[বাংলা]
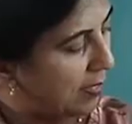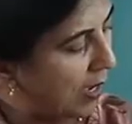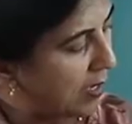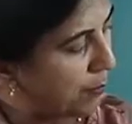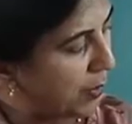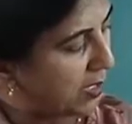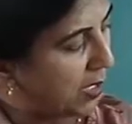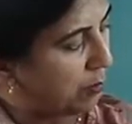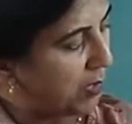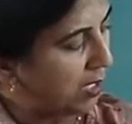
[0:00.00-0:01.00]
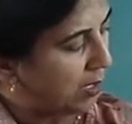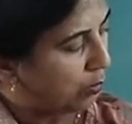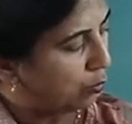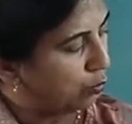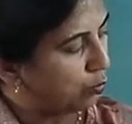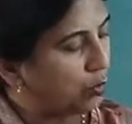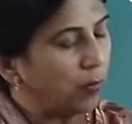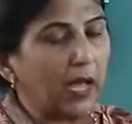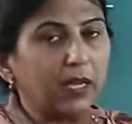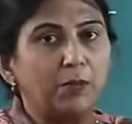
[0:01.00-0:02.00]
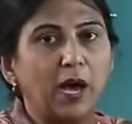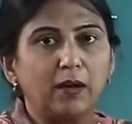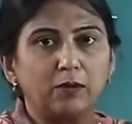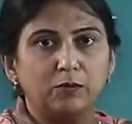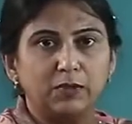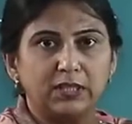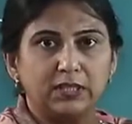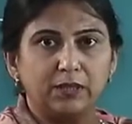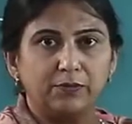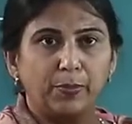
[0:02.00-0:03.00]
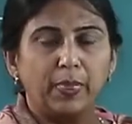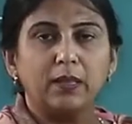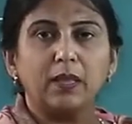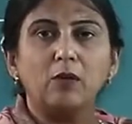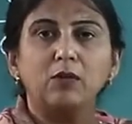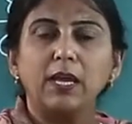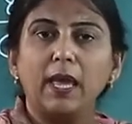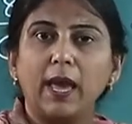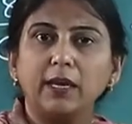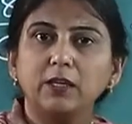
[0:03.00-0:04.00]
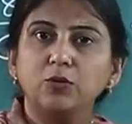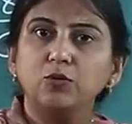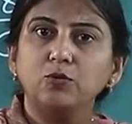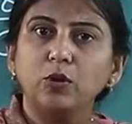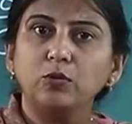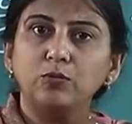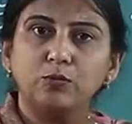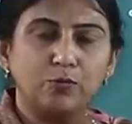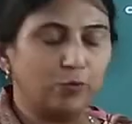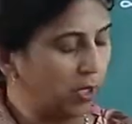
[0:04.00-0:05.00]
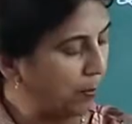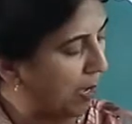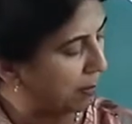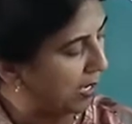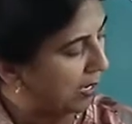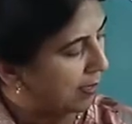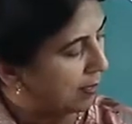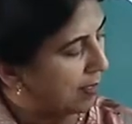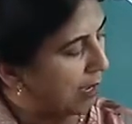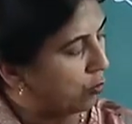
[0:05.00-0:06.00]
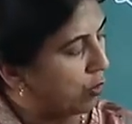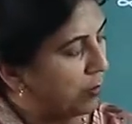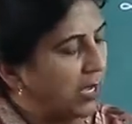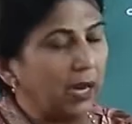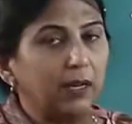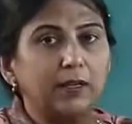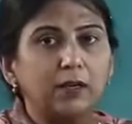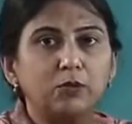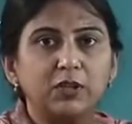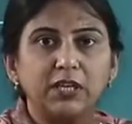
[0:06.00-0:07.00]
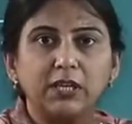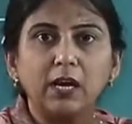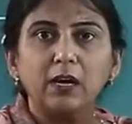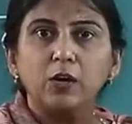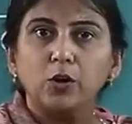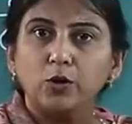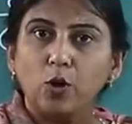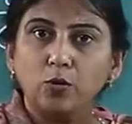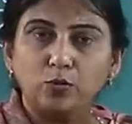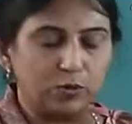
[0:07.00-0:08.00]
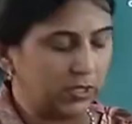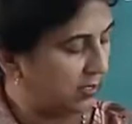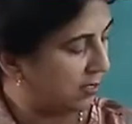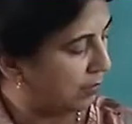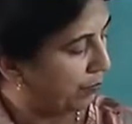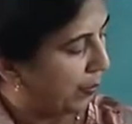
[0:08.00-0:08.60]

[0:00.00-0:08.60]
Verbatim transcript: তাই এপাশে আমি দুটো ভাগে ভাগ করেছি তাহলে এক একজন কতটুকু করে পাবে দেখো আমি আলাদা করে সেটা রং করেছি